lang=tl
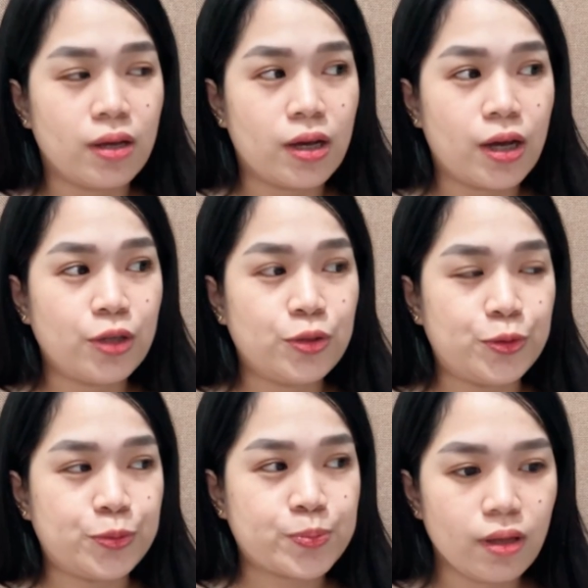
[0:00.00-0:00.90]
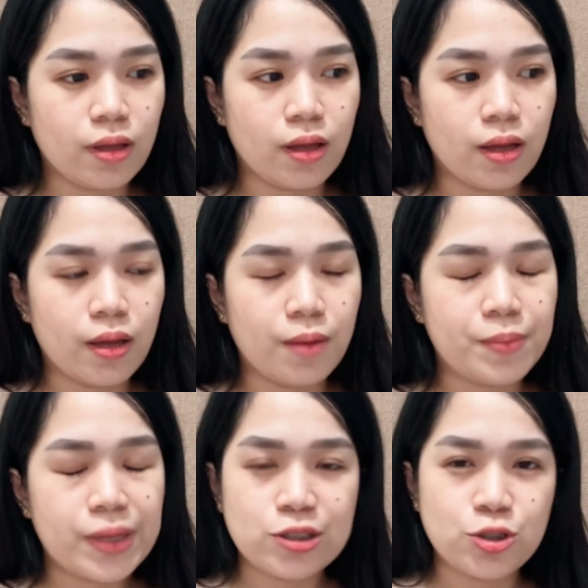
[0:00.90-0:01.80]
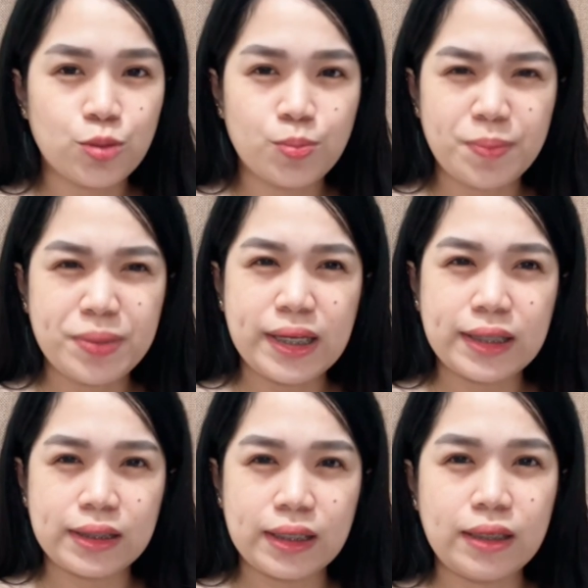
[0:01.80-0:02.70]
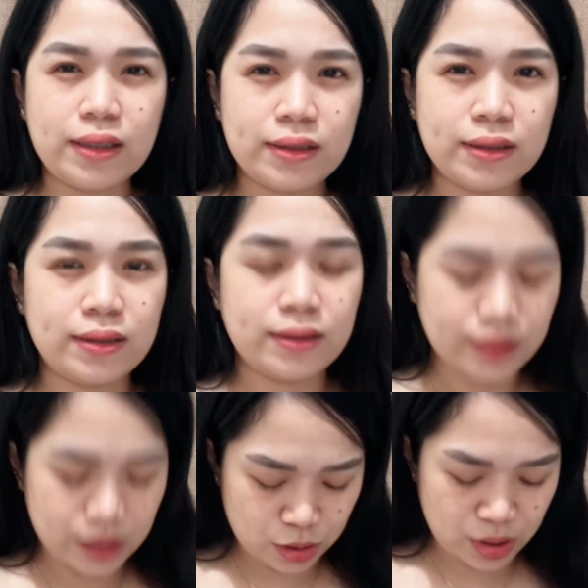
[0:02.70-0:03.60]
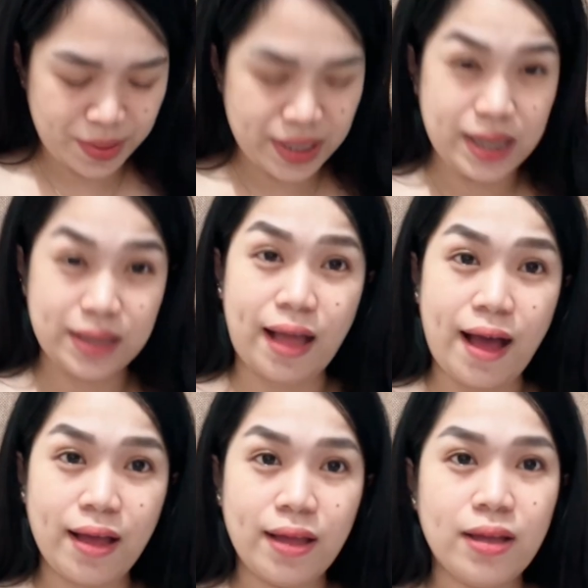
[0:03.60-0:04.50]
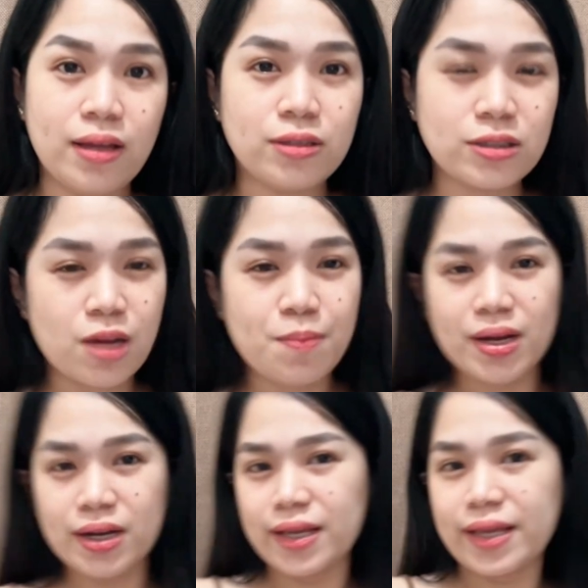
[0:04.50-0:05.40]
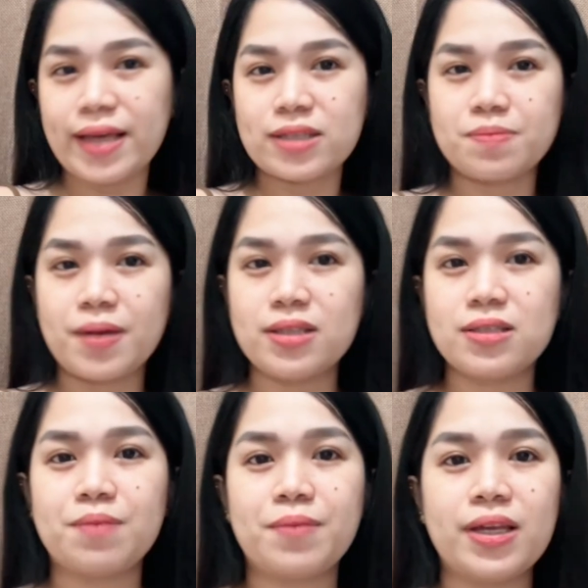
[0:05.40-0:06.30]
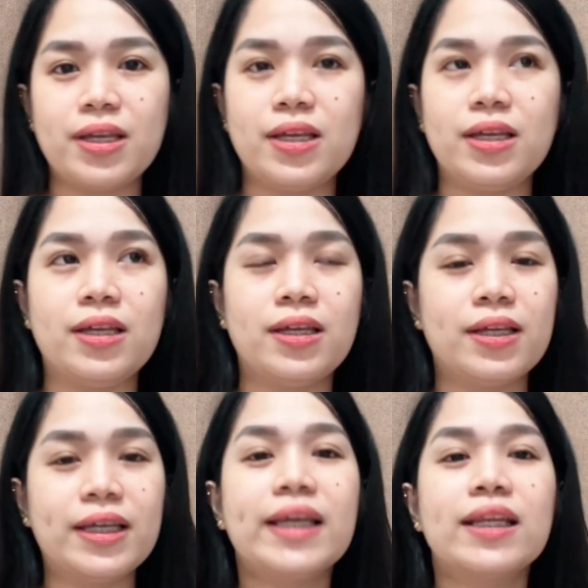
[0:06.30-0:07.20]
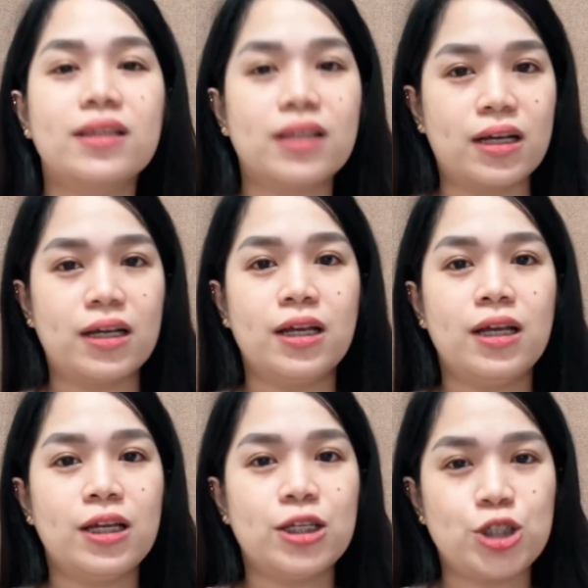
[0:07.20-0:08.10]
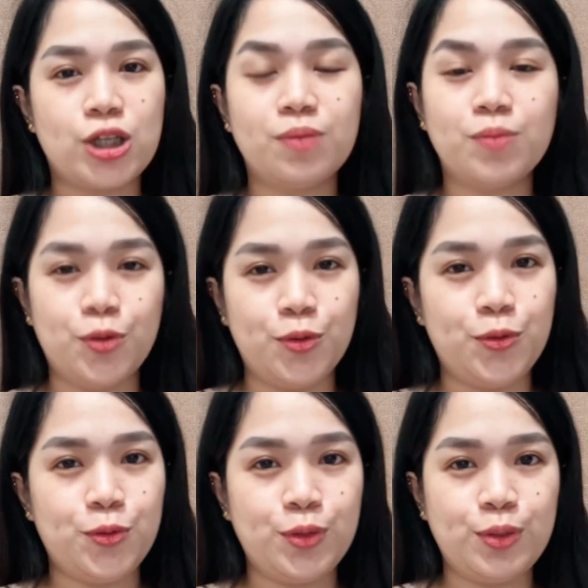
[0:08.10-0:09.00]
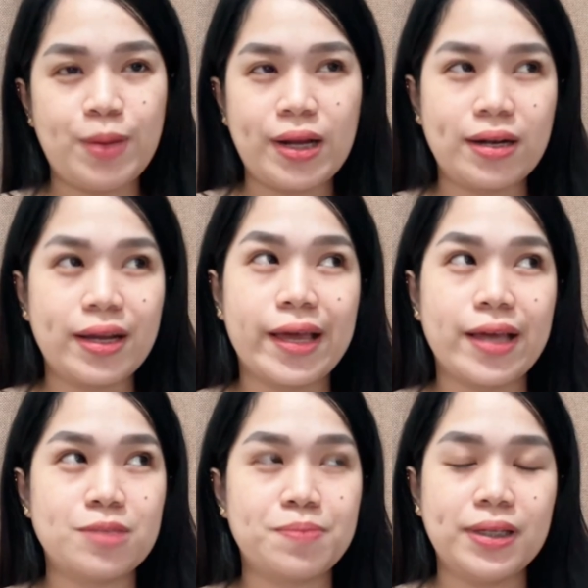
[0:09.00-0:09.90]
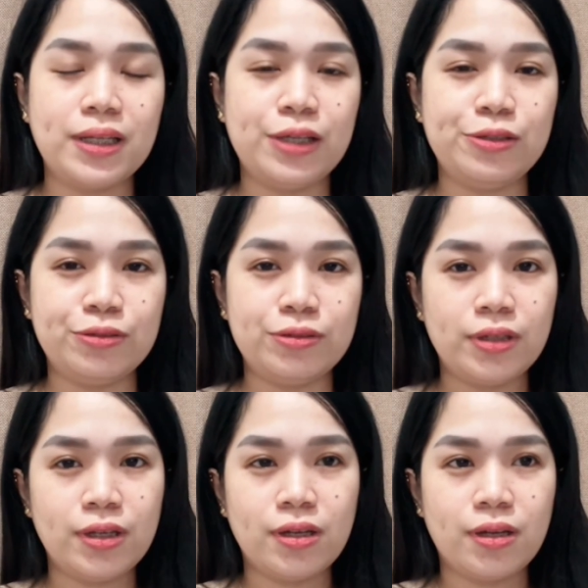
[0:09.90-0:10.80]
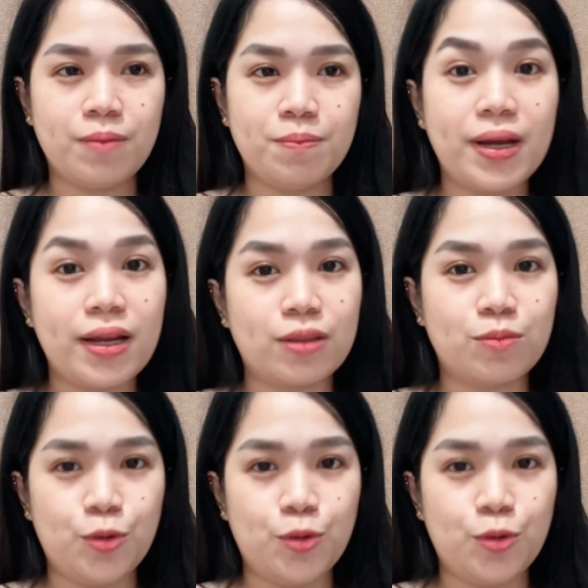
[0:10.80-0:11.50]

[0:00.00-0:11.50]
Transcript: ano, medyo mabigat na dito sa may hita. Tsaka parang nag expand sa may gilid ng chan mo. Parang nag expand na yung balat mo.